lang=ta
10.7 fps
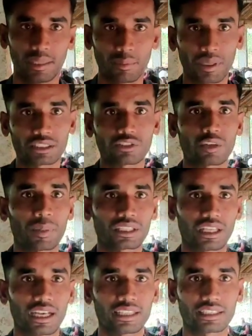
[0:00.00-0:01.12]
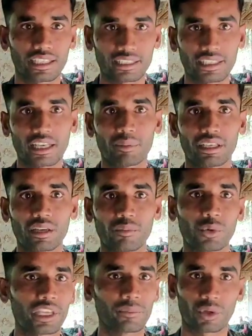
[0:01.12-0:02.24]
இப்போ ஃபஸ்ட்டு ஒரு பத்து நாளைக்கு தனித்தனியாக அப்படின்னா
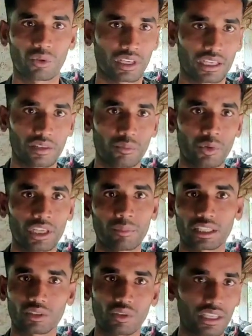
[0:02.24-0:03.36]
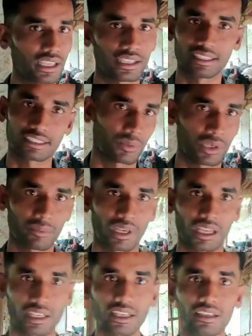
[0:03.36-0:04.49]
பூடிங் போடுவாங்க பூடிங் மற்ற கோழிக்கெல்லாம் ஈஸியாக பூடிங்
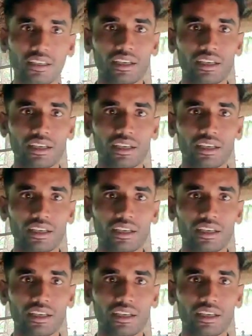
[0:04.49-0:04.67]
பண்ணாங்க